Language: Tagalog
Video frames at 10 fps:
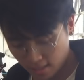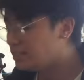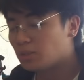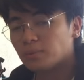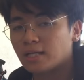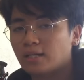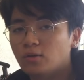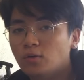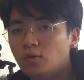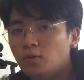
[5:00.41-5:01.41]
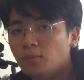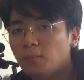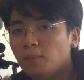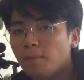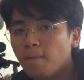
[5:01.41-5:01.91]
Hindi siya masyadong
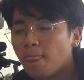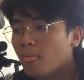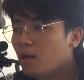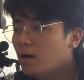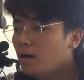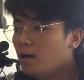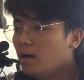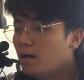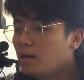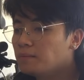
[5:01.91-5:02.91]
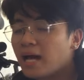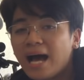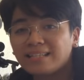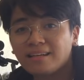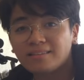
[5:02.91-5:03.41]
uh,
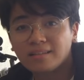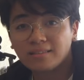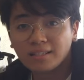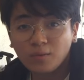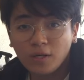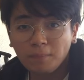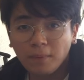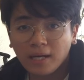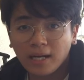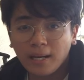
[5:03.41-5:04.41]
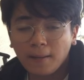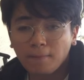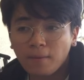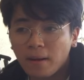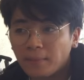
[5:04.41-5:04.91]
nakakatagtag sa katawan pag
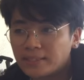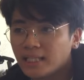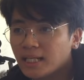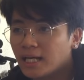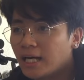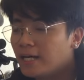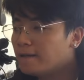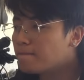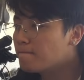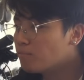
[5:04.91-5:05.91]
uh, pumapadyak ka.